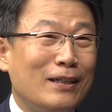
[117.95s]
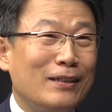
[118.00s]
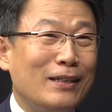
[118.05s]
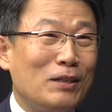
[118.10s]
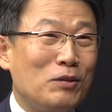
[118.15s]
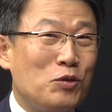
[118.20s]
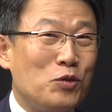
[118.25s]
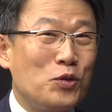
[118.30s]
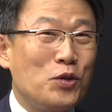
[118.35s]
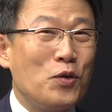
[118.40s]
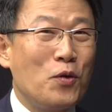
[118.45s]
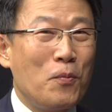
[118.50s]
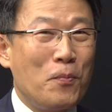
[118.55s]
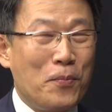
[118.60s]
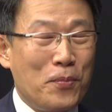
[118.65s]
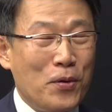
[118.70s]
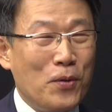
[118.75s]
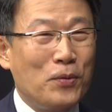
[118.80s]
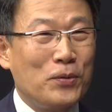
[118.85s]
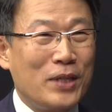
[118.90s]
네,
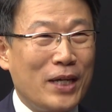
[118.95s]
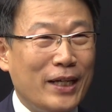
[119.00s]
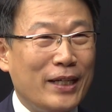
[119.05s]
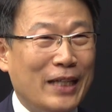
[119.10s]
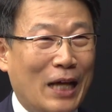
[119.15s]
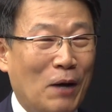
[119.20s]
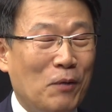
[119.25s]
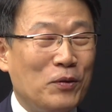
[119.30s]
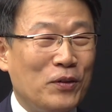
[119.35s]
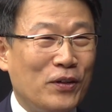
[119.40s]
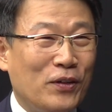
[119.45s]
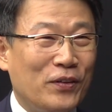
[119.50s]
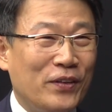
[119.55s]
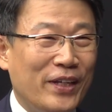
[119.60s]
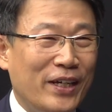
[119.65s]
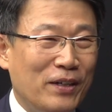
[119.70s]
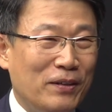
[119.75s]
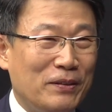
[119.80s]
주기율표 상에 나오는 건데요.